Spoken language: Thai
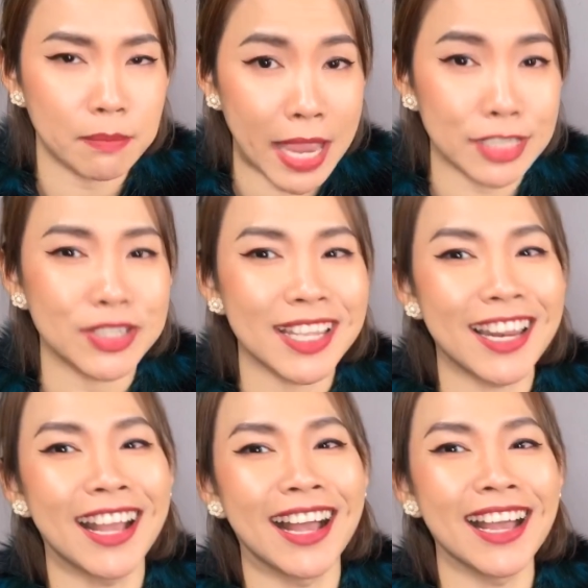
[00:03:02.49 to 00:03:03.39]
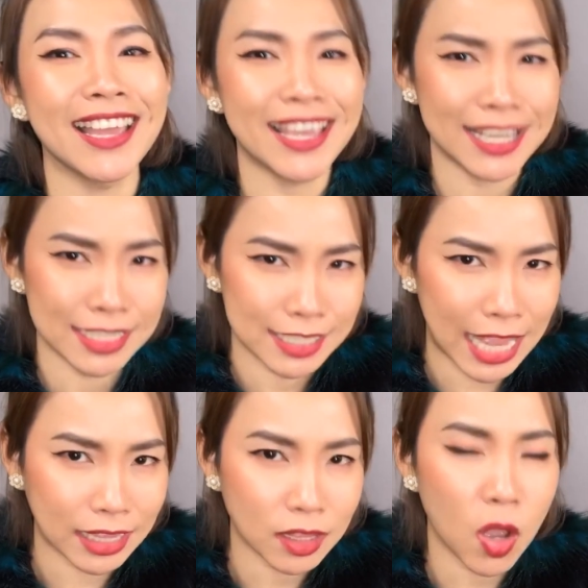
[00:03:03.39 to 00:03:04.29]
Match เนี่ยนะคะ
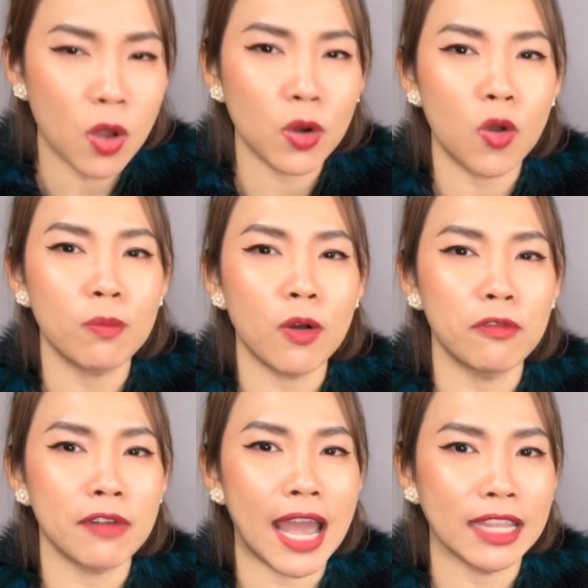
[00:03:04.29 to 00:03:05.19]
จะต้องลงโปรไฟ